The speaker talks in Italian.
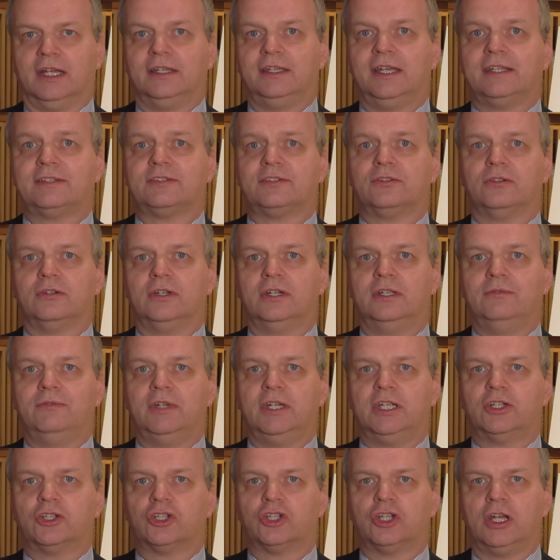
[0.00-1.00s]
Adesso
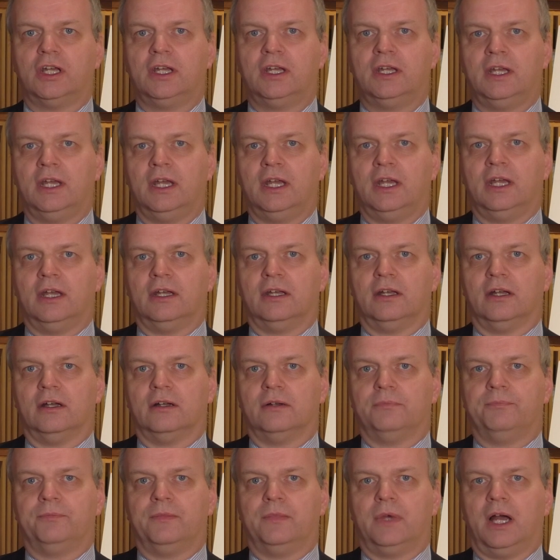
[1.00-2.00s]
invece
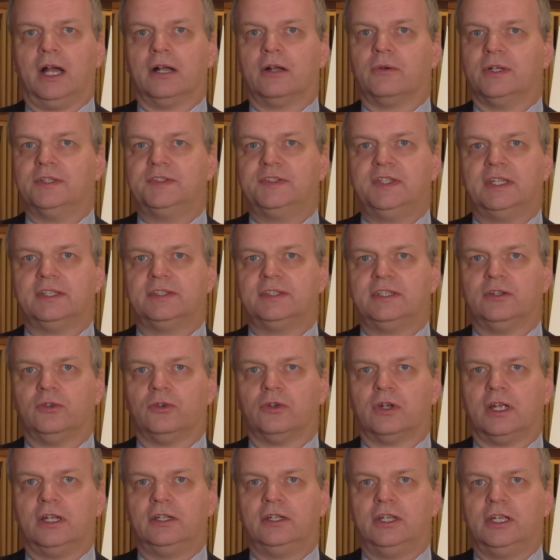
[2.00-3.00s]
a qualsiasi
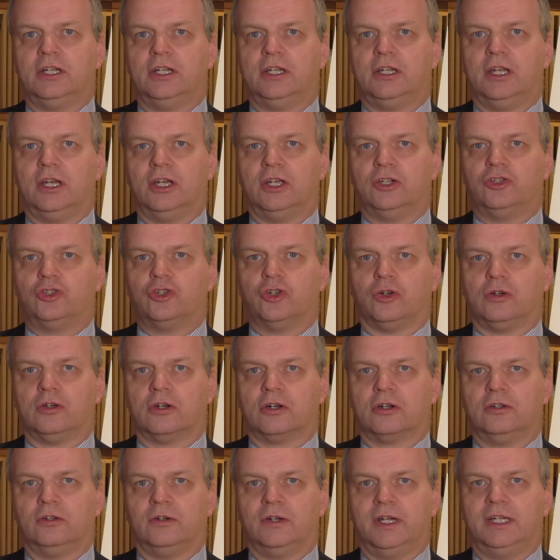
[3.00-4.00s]
ora del
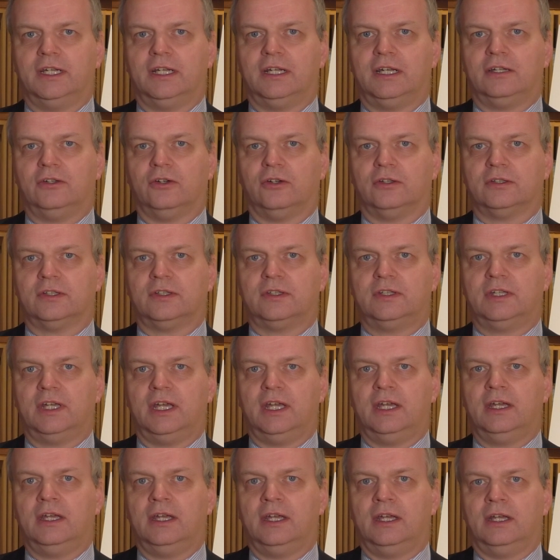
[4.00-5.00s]
giorno e della
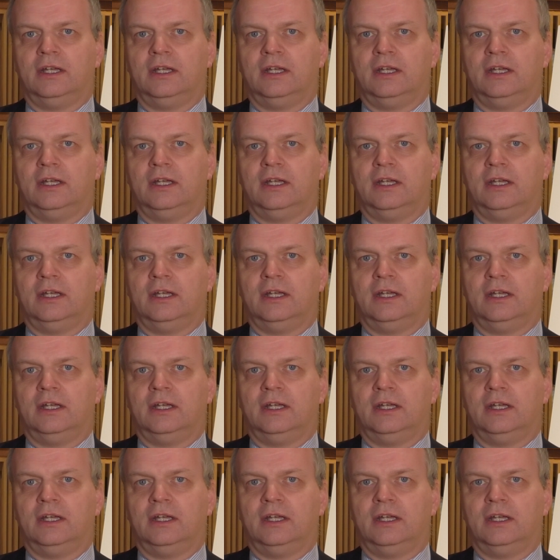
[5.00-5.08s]
notte